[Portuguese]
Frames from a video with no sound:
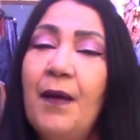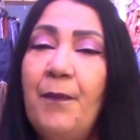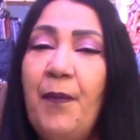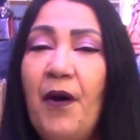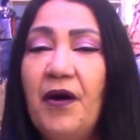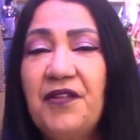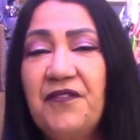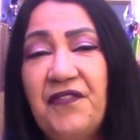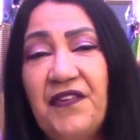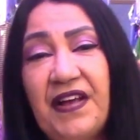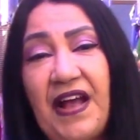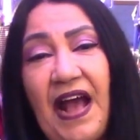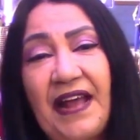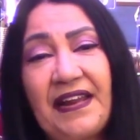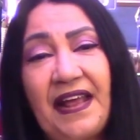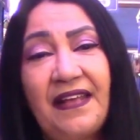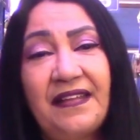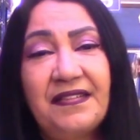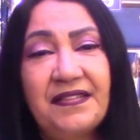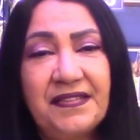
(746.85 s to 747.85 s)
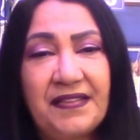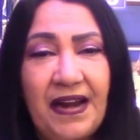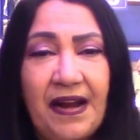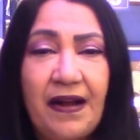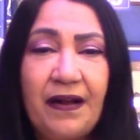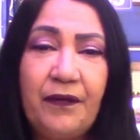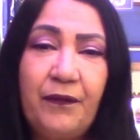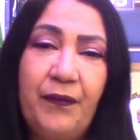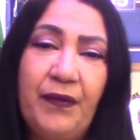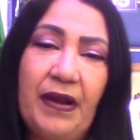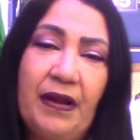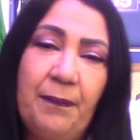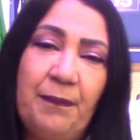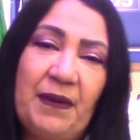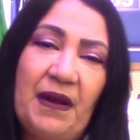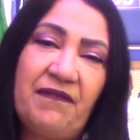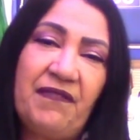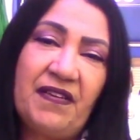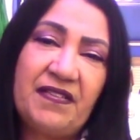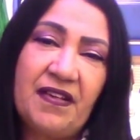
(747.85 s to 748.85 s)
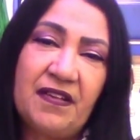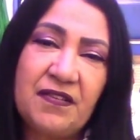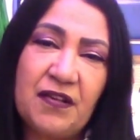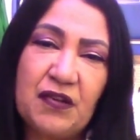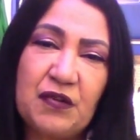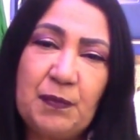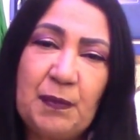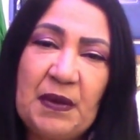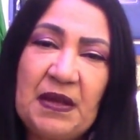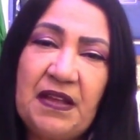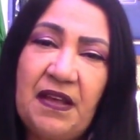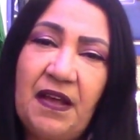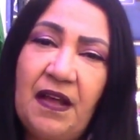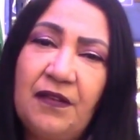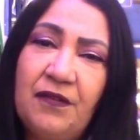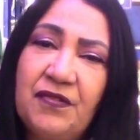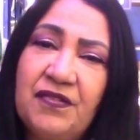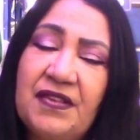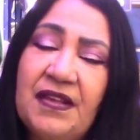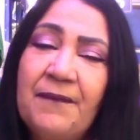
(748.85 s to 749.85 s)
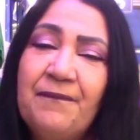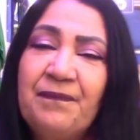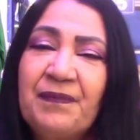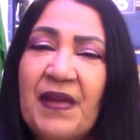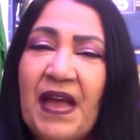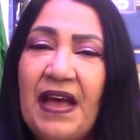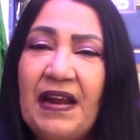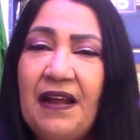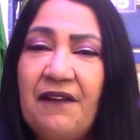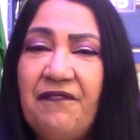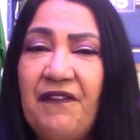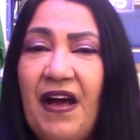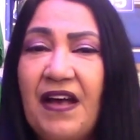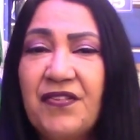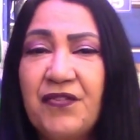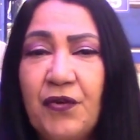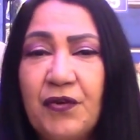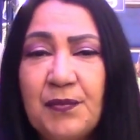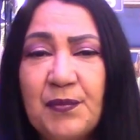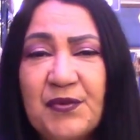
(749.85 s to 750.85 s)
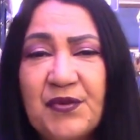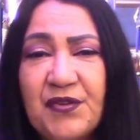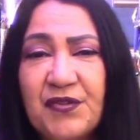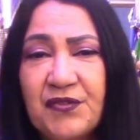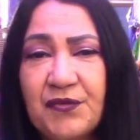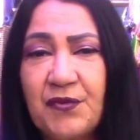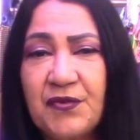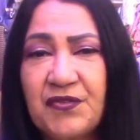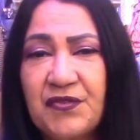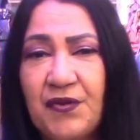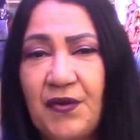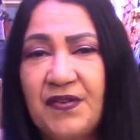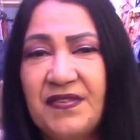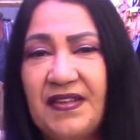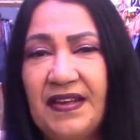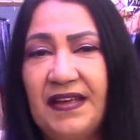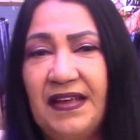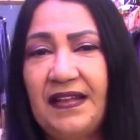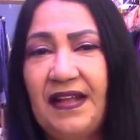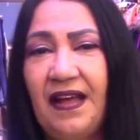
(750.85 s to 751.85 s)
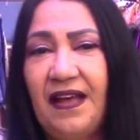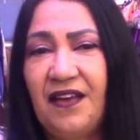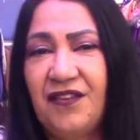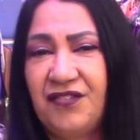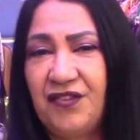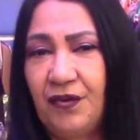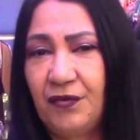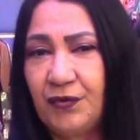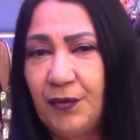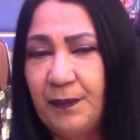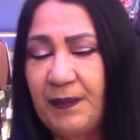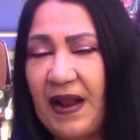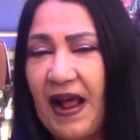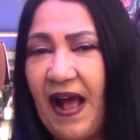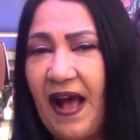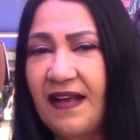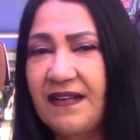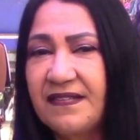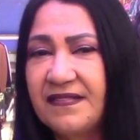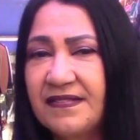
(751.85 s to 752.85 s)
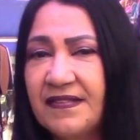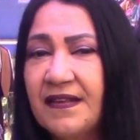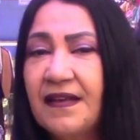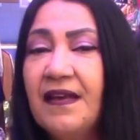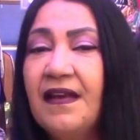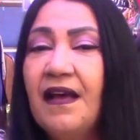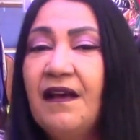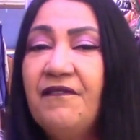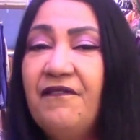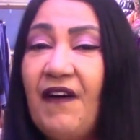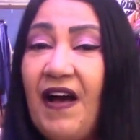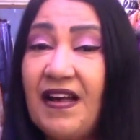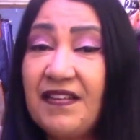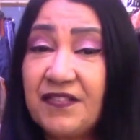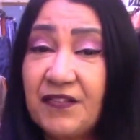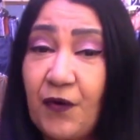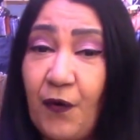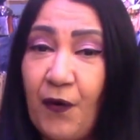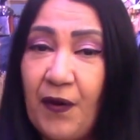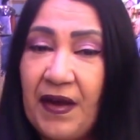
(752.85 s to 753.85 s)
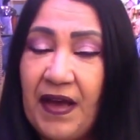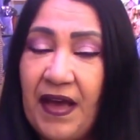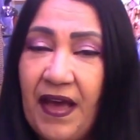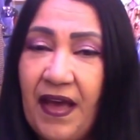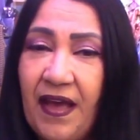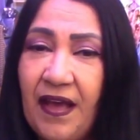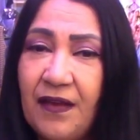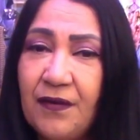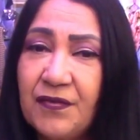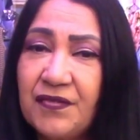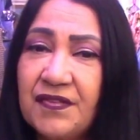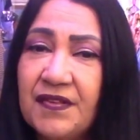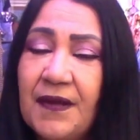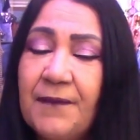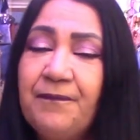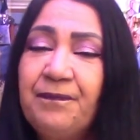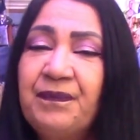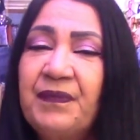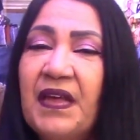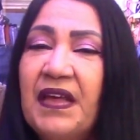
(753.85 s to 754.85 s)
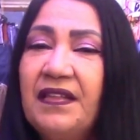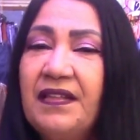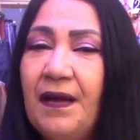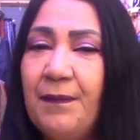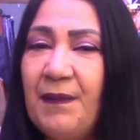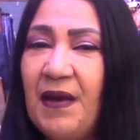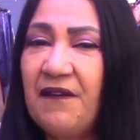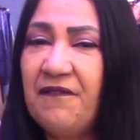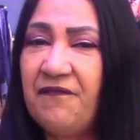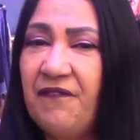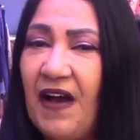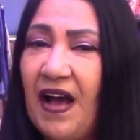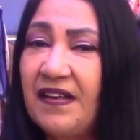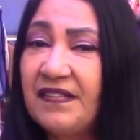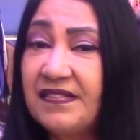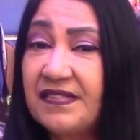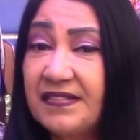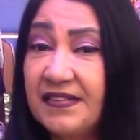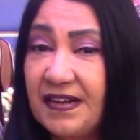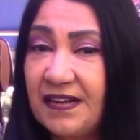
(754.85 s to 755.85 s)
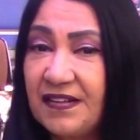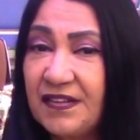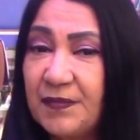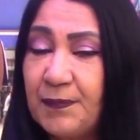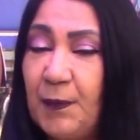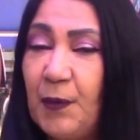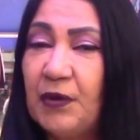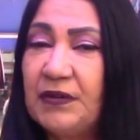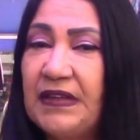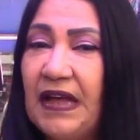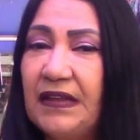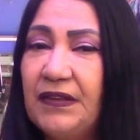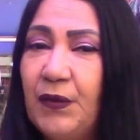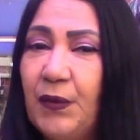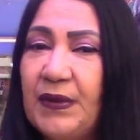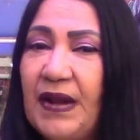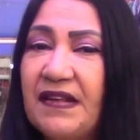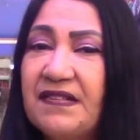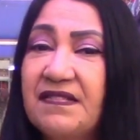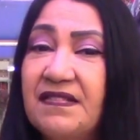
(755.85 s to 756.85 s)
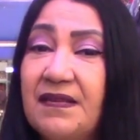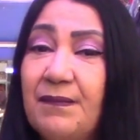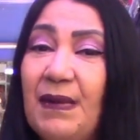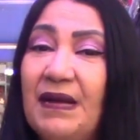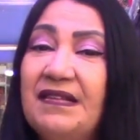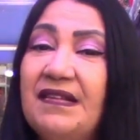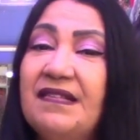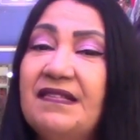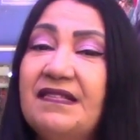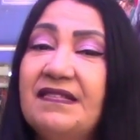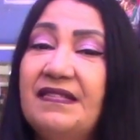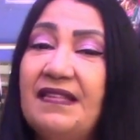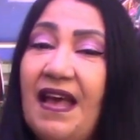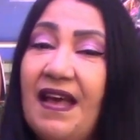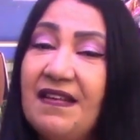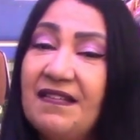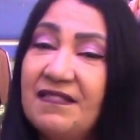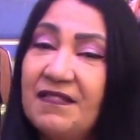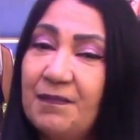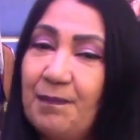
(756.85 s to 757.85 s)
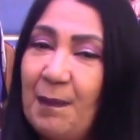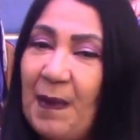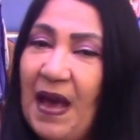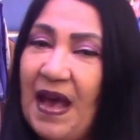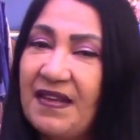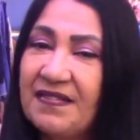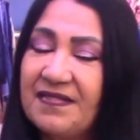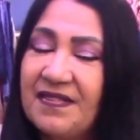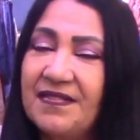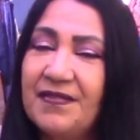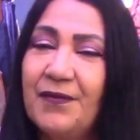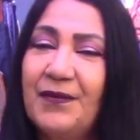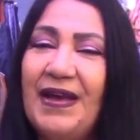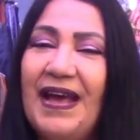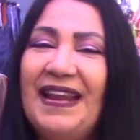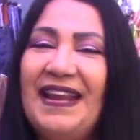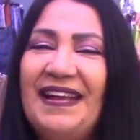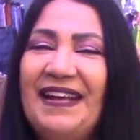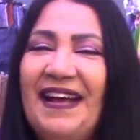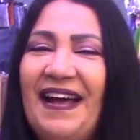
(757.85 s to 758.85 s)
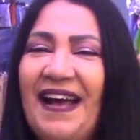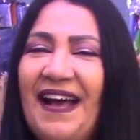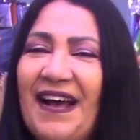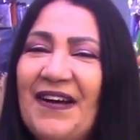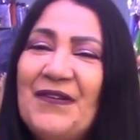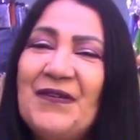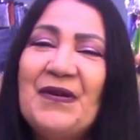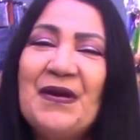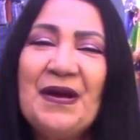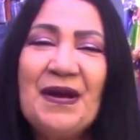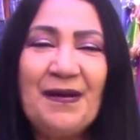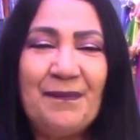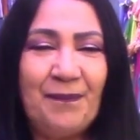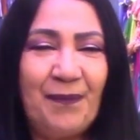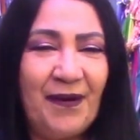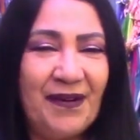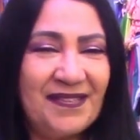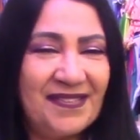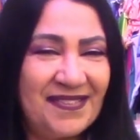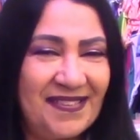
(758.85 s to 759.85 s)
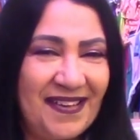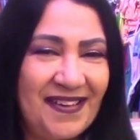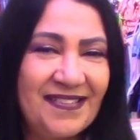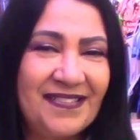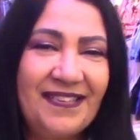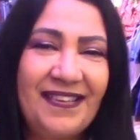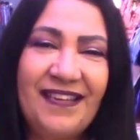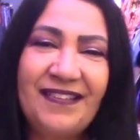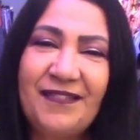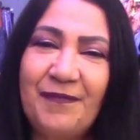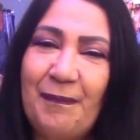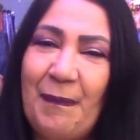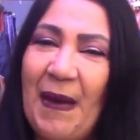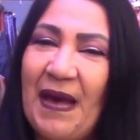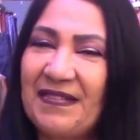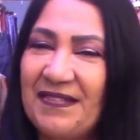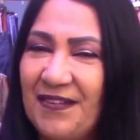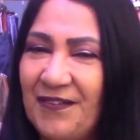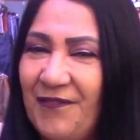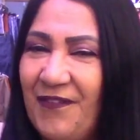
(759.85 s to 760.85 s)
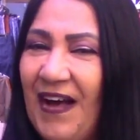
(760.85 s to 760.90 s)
Pode ficar aí tranquilo para fazer seus pedidos. Ela faz ônibus de aqui na região do Braz, faz correios e também faz transportador acima de seis peças e o que ela é legal. Pode ser seis peças